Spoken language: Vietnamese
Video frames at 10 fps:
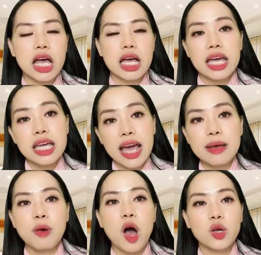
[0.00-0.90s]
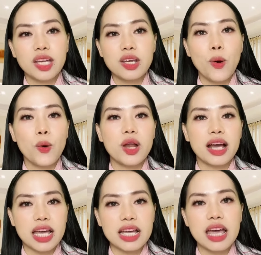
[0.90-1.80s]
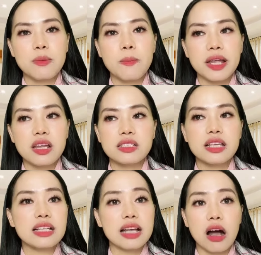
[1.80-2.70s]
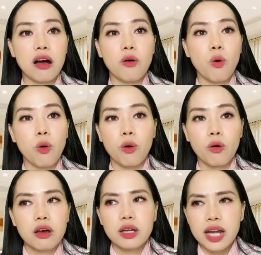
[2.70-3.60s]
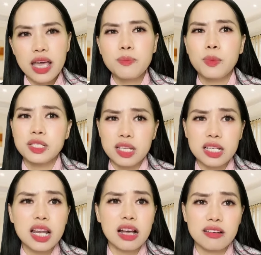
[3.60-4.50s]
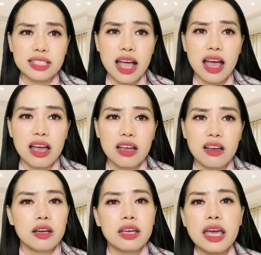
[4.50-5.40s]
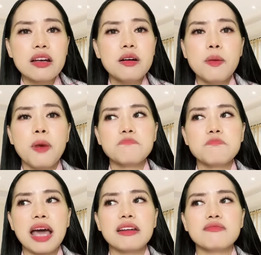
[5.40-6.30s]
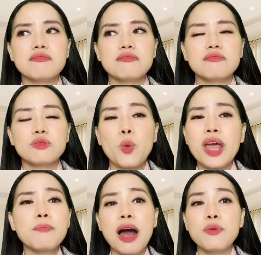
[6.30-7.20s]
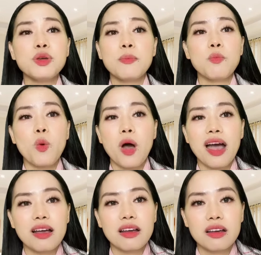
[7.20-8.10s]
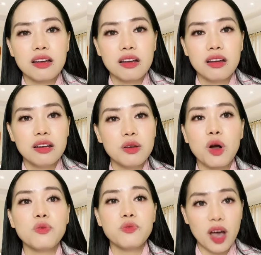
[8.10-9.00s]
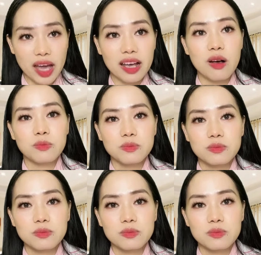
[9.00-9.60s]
Cái ngày mà họ thay đổi là cái ngày mà bạn nhận ra rằng ồ, đây mới chính là người ta. Cái người mà bạn quen bao nhiêu năm qua, liệu có phải không?